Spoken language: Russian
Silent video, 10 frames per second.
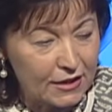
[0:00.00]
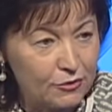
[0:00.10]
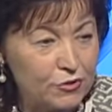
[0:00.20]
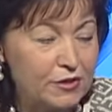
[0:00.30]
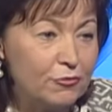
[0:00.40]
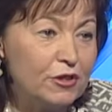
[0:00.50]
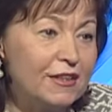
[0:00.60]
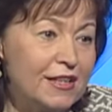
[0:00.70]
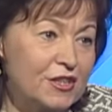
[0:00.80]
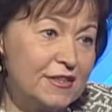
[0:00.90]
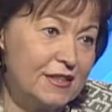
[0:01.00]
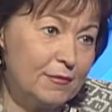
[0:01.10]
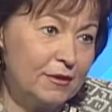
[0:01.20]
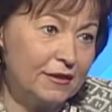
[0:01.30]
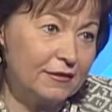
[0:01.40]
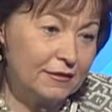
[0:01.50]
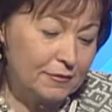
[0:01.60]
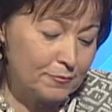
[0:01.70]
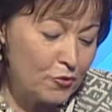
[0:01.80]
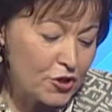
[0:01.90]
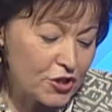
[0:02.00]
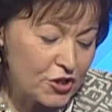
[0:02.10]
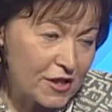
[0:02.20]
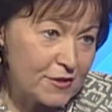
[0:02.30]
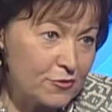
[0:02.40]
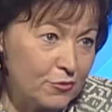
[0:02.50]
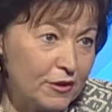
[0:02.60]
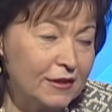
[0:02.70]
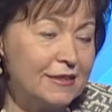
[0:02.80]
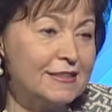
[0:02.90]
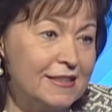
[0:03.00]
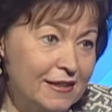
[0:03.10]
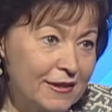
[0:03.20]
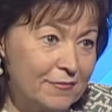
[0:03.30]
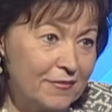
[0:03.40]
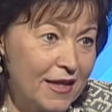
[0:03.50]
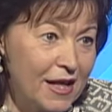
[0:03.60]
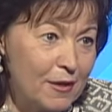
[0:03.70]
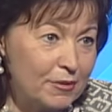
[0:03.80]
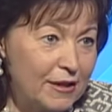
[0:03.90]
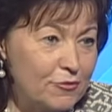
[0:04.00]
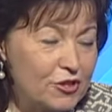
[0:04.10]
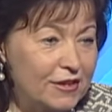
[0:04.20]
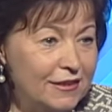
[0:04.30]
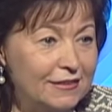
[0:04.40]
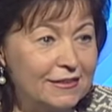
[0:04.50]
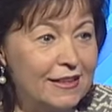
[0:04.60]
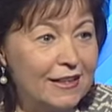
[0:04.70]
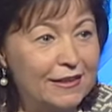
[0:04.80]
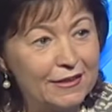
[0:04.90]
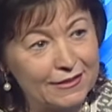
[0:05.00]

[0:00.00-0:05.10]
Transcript: Но сегодня наша тема э, большей частью это тело. Потому что на